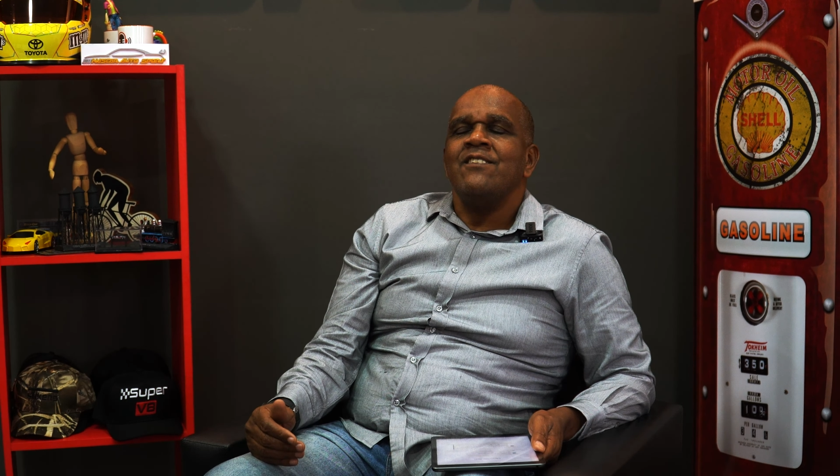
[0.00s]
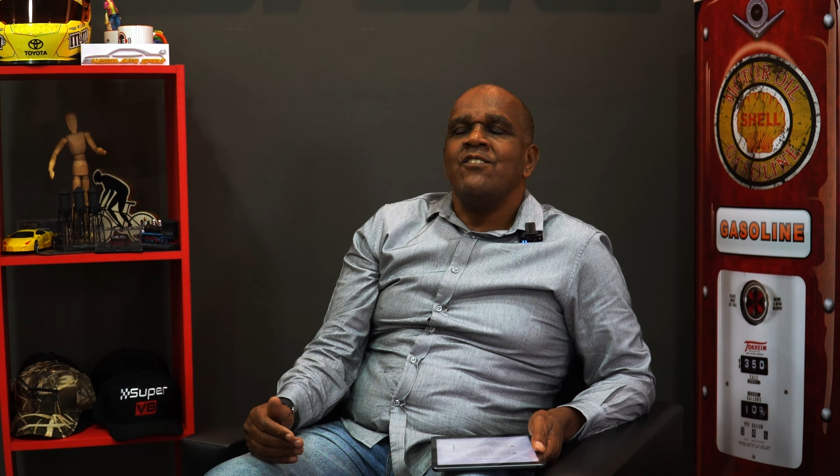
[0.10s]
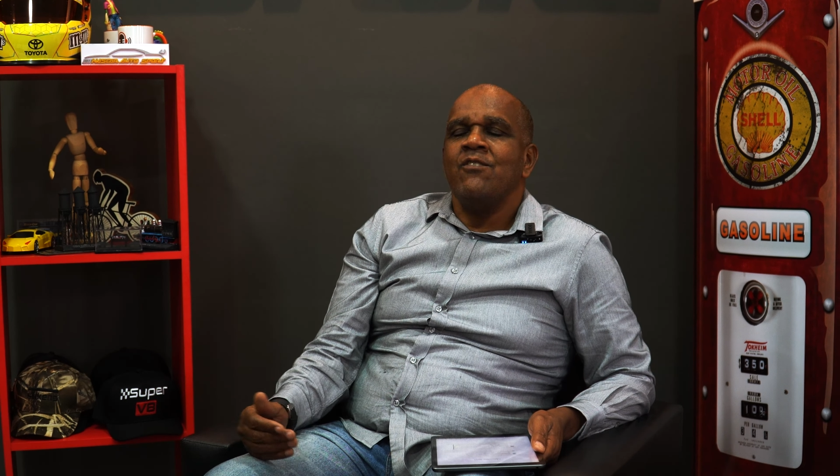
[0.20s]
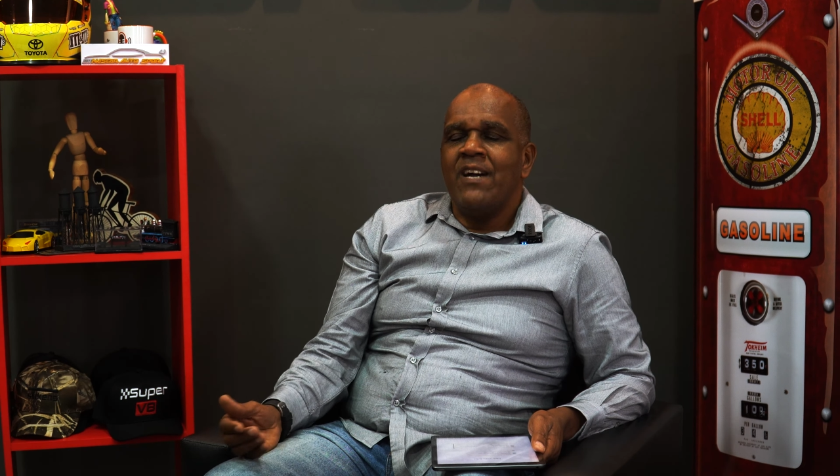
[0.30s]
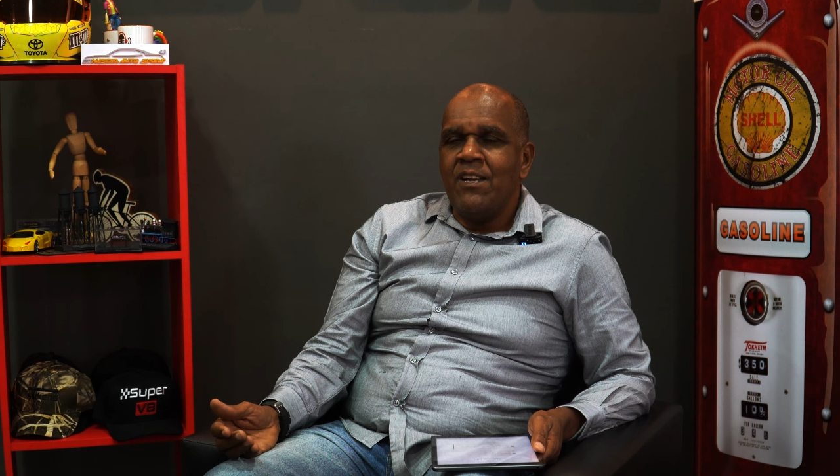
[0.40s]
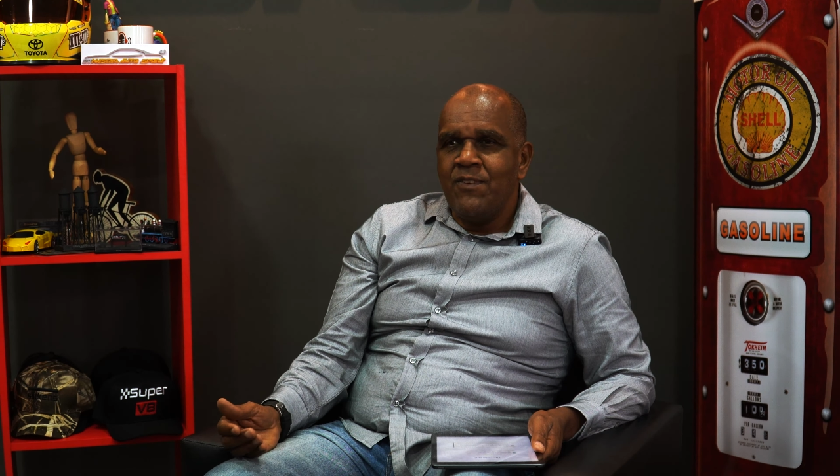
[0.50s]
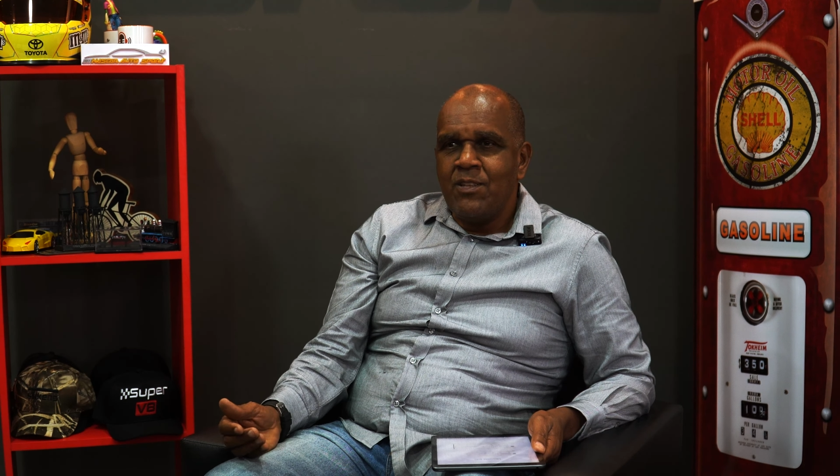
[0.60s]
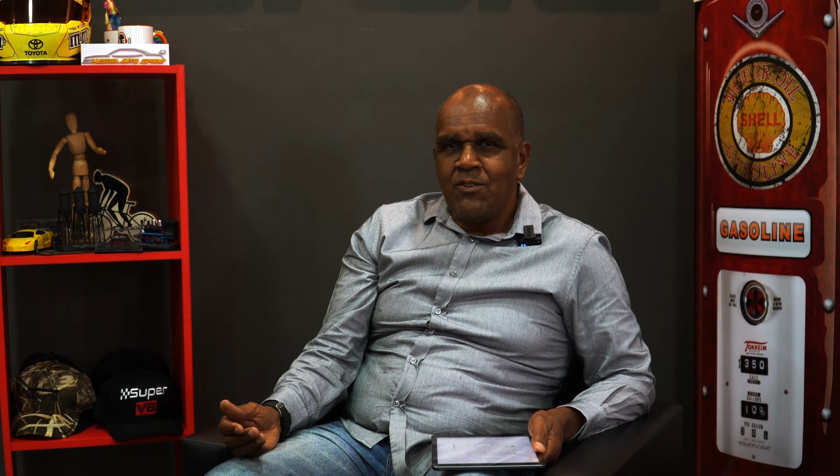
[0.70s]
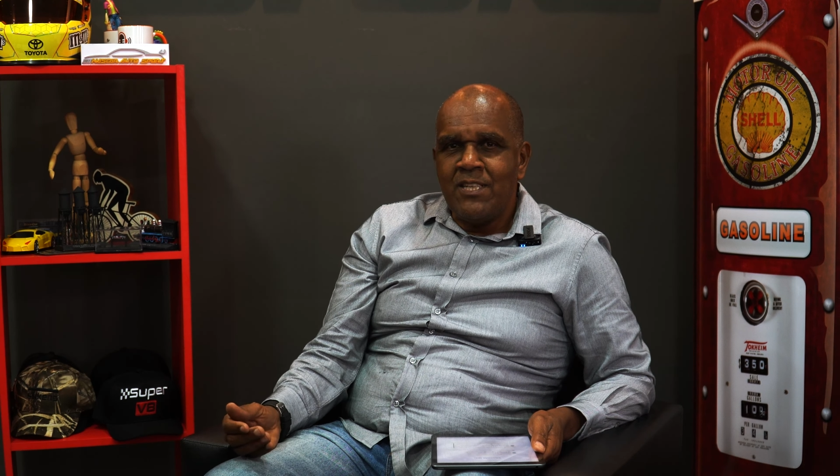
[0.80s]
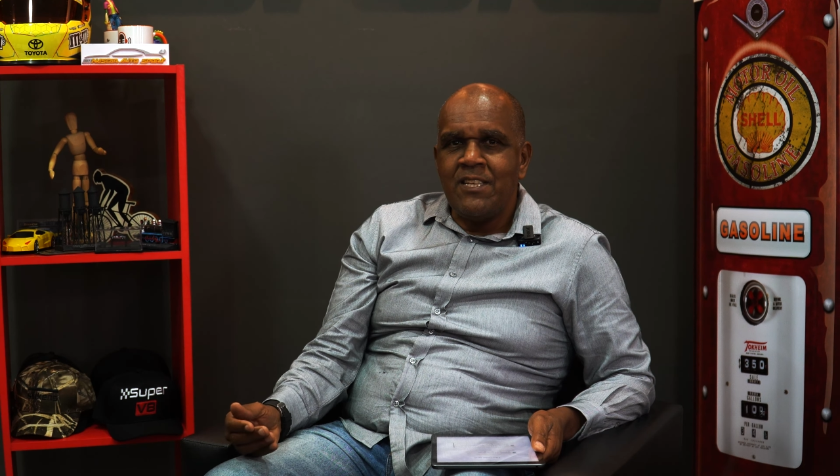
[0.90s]
tiver
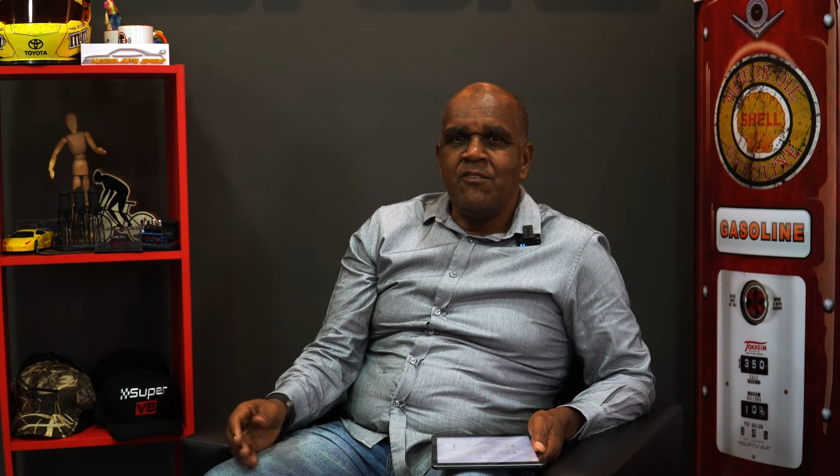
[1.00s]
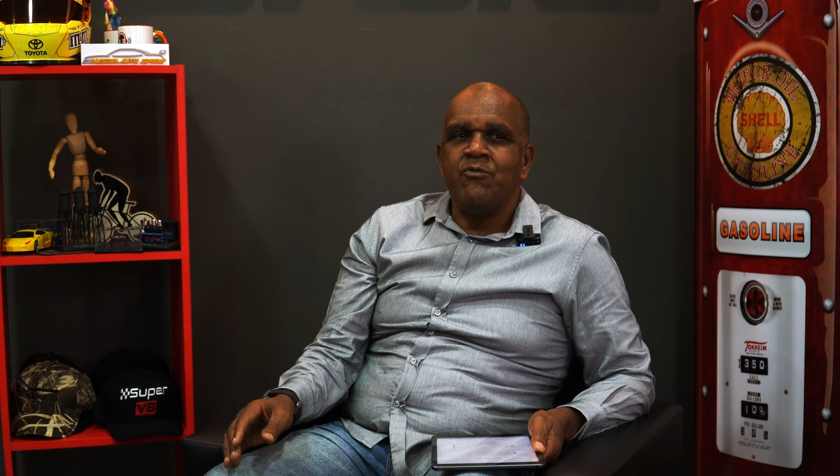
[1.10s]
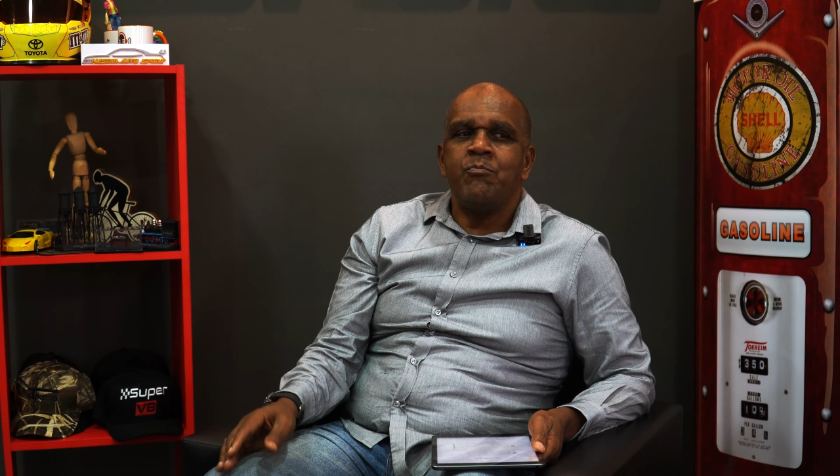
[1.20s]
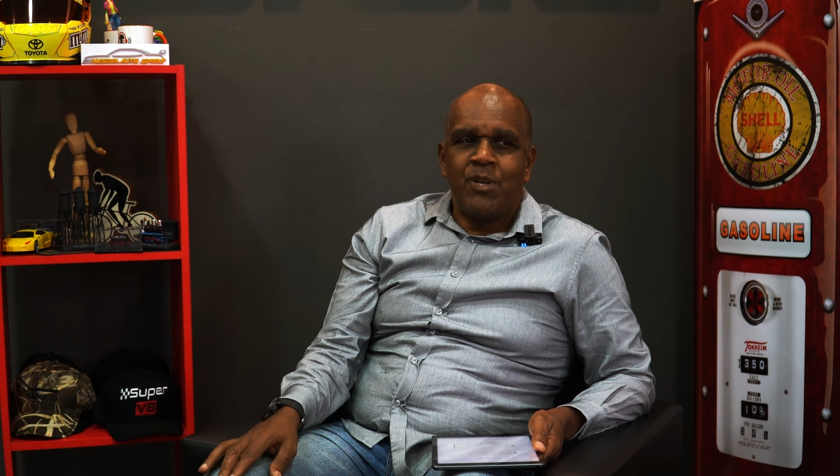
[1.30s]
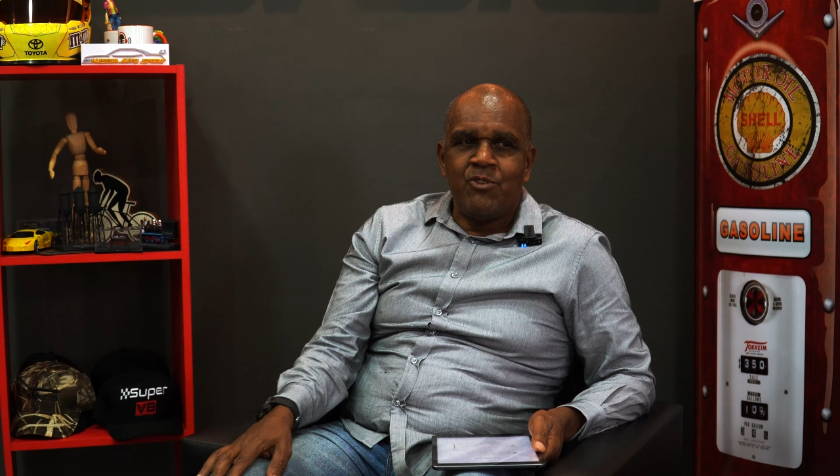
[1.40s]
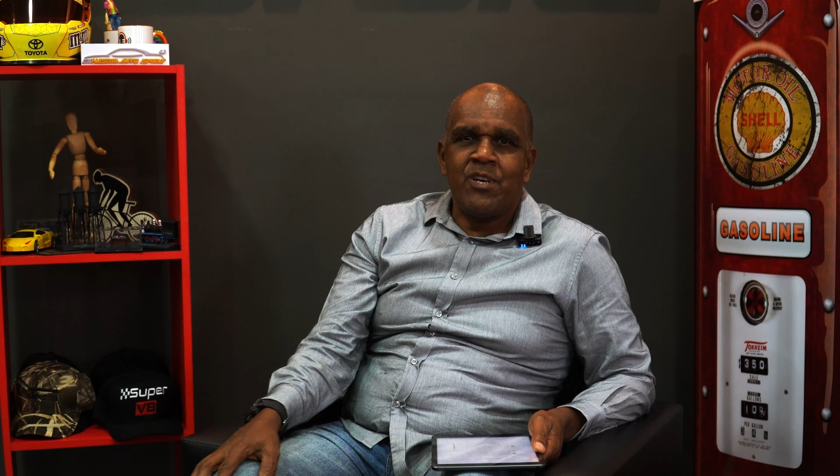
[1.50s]
evento de Drift, pode